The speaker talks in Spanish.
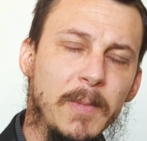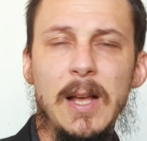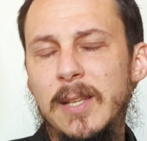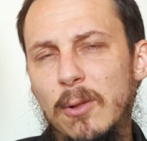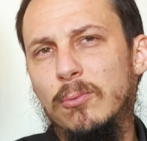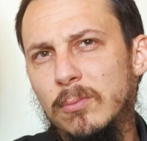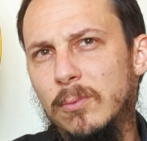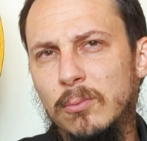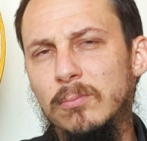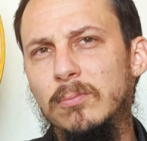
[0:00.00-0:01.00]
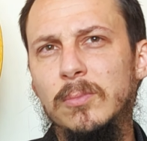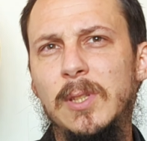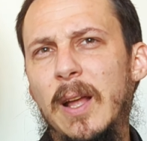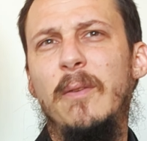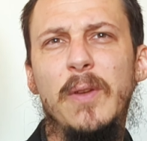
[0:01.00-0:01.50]
hacer un,
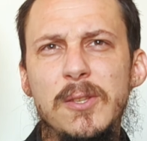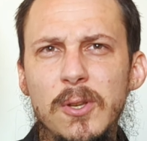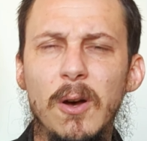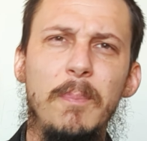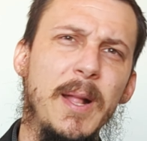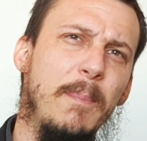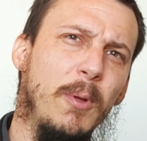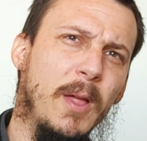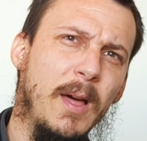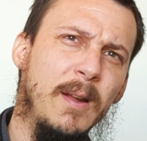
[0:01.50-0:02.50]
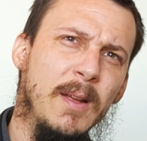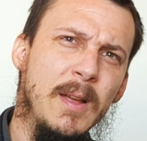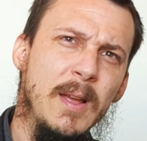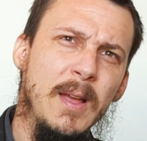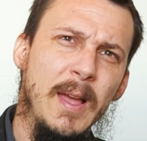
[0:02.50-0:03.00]
sacrificio para poder
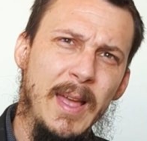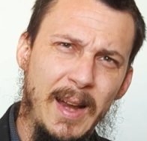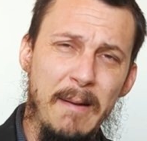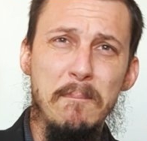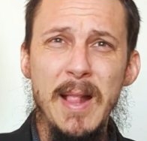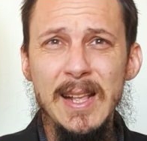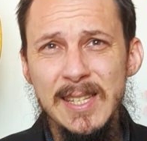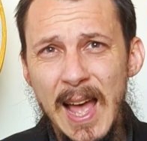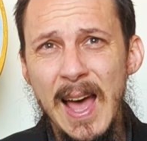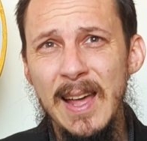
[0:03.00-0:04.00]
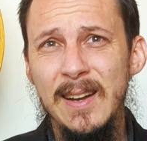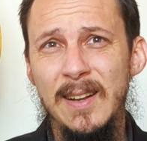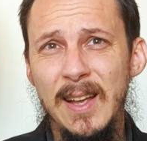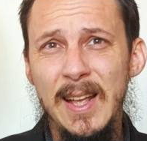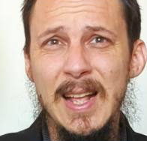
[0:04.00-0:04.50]
eh, reemplazar
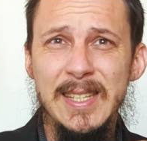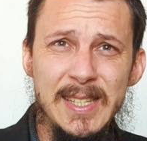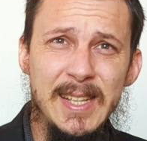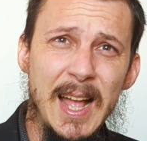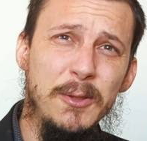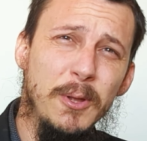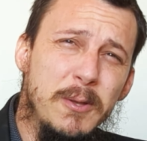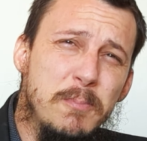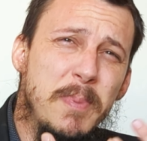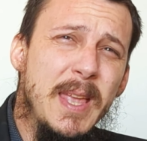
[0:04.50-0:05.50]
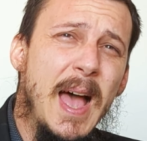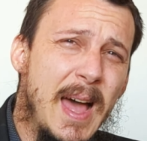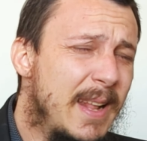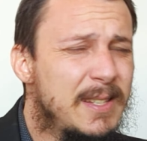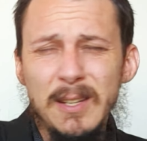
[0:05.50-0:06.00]
el asesinato,
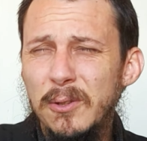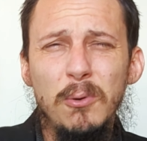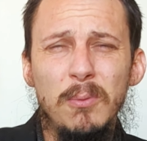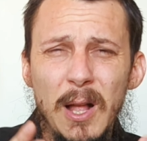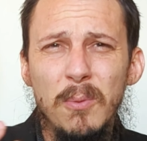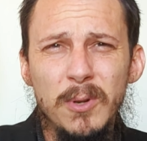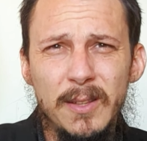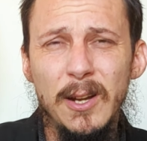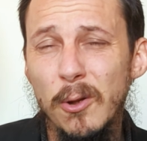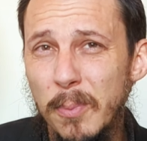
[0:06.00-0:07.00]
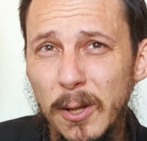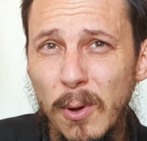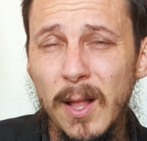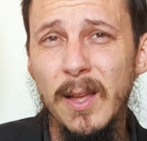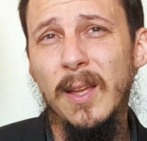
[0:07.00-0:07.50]
expiar y hacer esto algo muy extraño
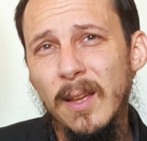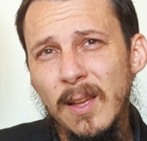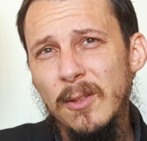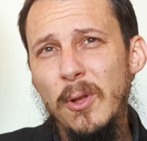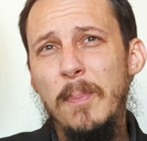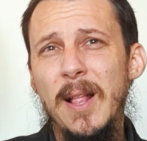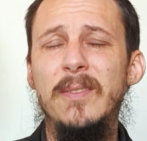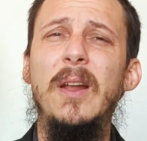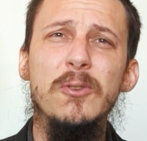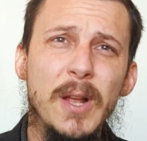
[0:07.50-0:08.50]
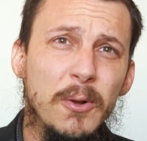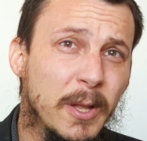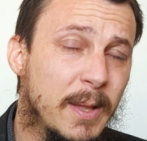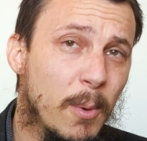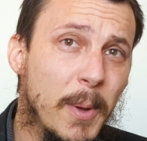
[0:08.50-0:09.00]
espiritual que no es para desarrollarlo en
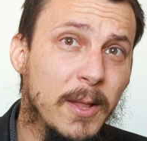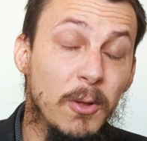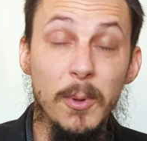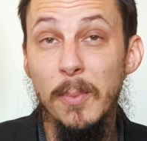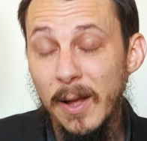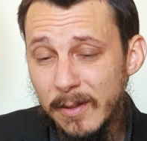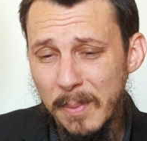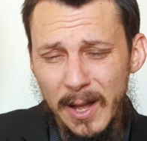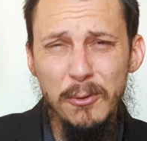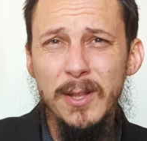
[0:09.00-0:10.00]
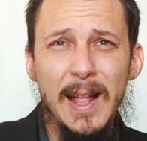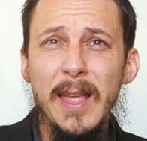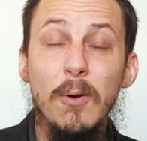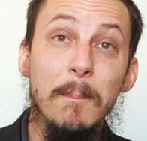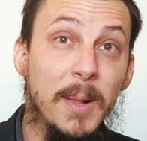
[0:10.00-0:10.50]
este momento, pero para que sepa que toda esta
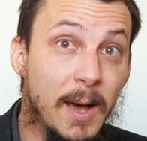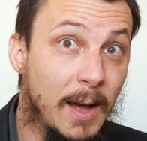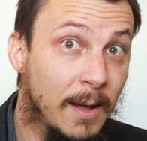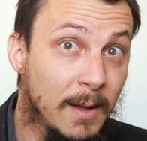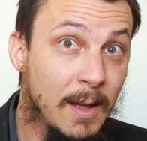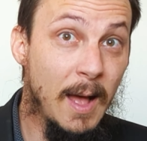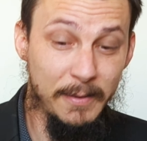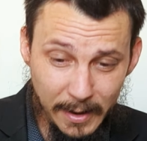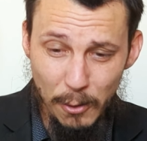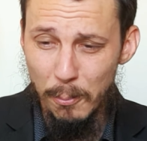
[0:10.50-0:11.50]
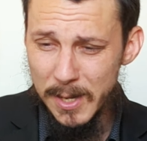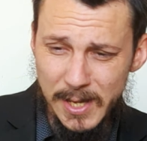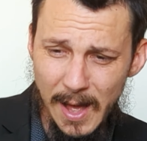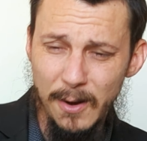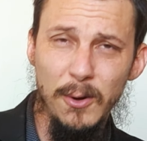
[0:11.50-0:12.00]
ley compleja acerca de un
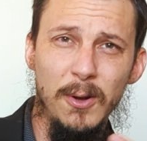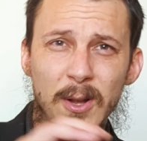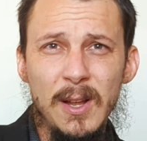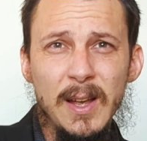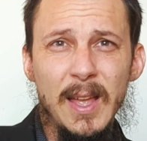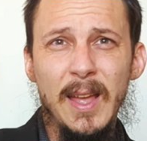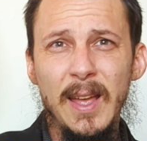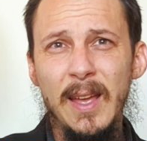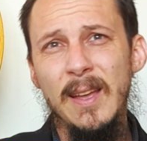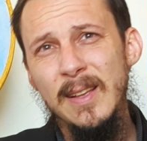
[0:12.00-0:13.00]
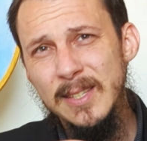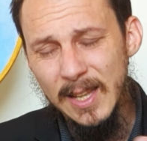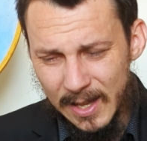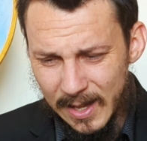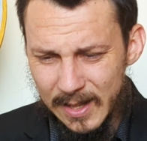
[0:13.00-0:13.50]
becerro que
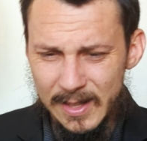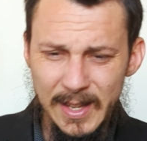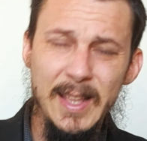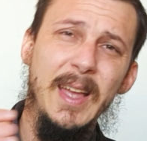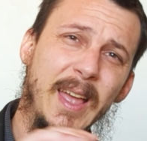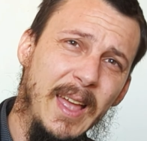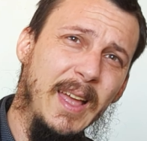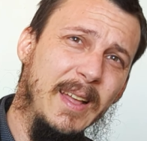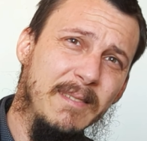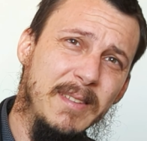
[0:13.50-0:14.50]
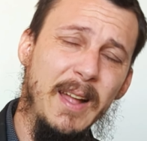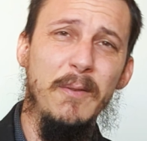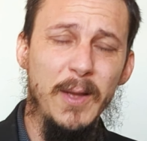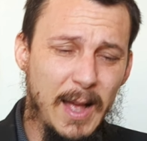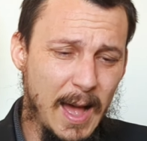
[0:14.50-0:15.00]
se tiene que
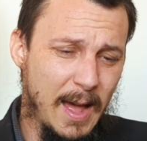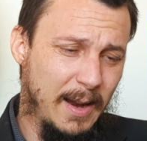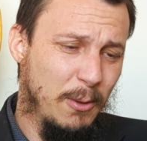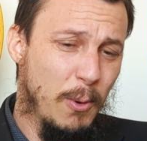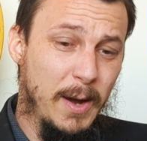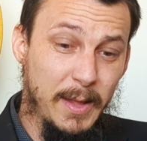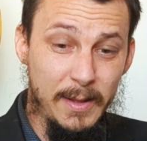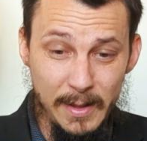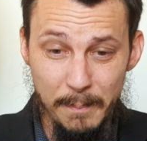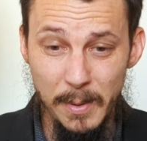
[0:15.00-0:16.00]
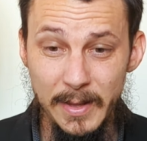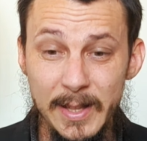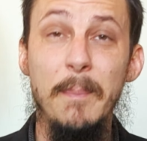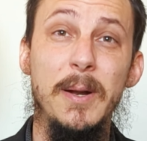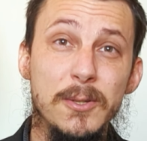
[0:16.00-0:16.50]
sacrificar en lugar de, este, de
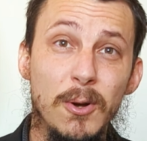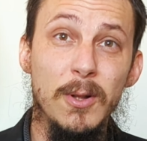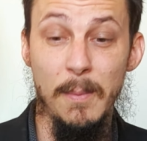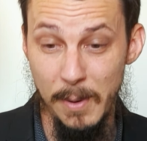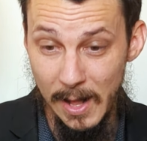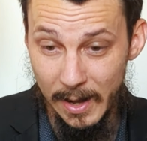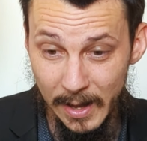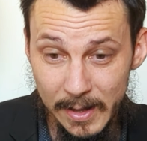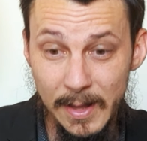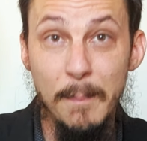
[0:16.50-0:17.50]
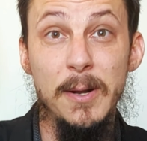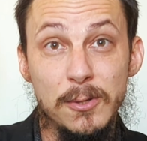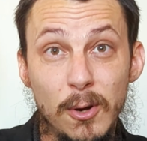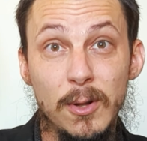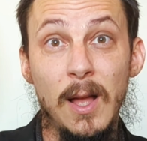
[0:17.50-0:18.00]
esta persona, para que esta
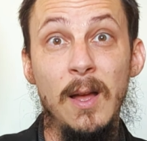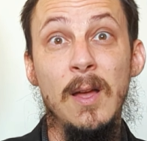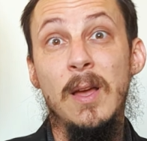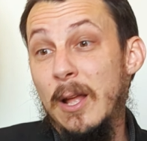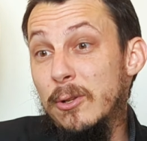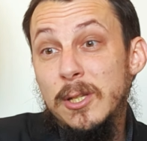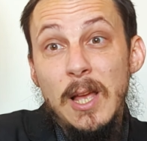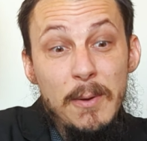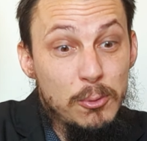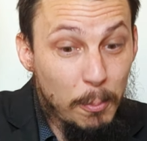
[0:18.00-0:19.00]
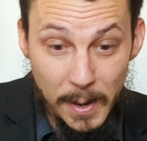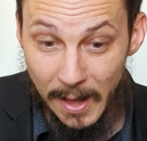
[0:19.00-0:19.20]
persona, que no se sabe su